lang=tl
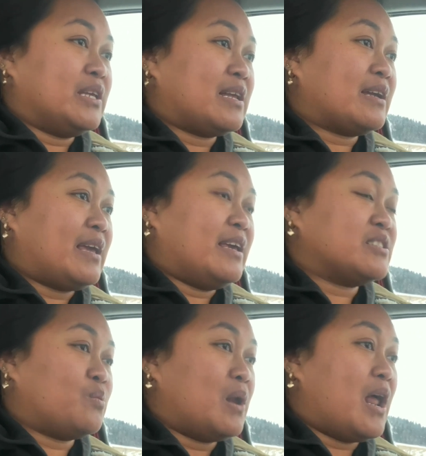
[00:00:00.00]
kitang
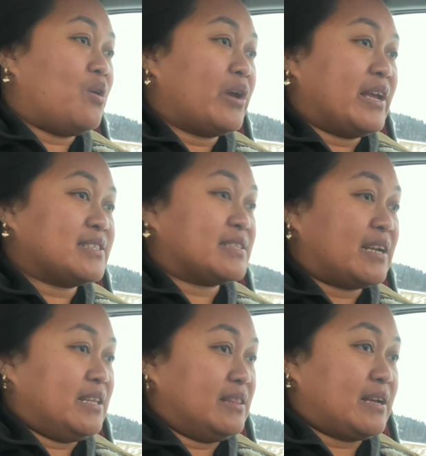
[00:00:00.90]
cakes. So wala akong extra
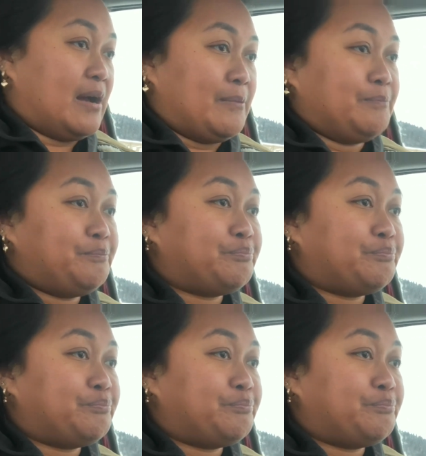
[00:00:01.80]
income.